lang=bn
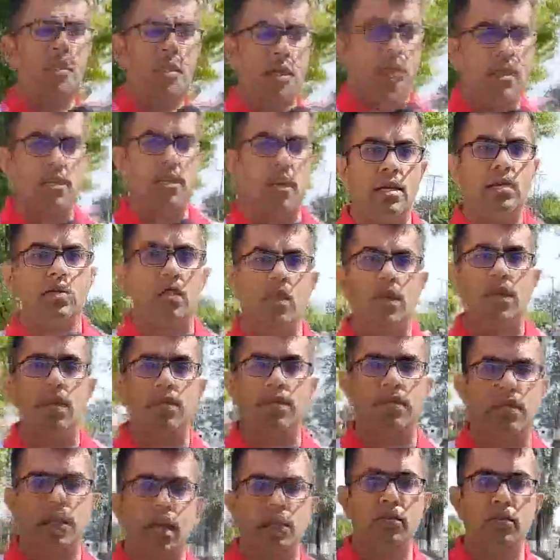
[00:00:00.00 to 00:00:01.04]
এর সাথে সাথে
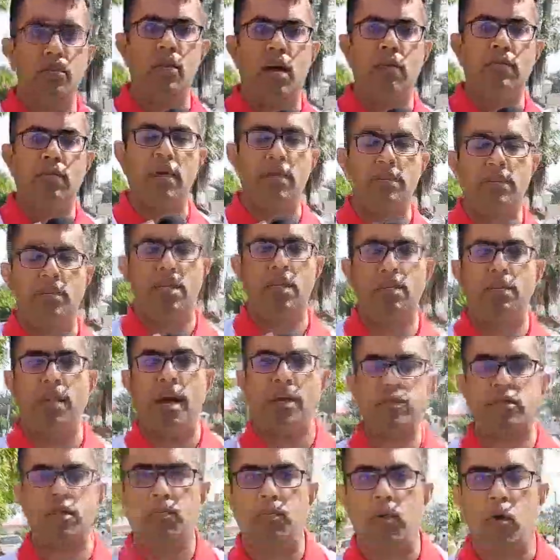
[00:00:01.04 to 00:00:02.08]
আমরা দেখেছি আসলে
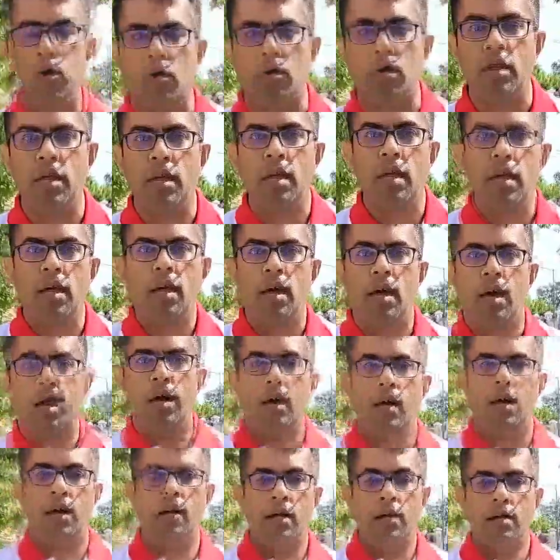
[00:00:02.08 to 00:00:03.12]
স্থানীয় আফগানিস্তানের ম্যাচের
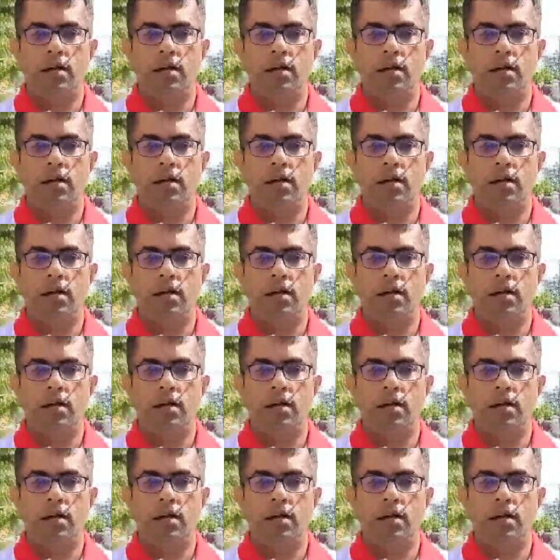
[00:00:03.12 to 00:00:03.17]
পর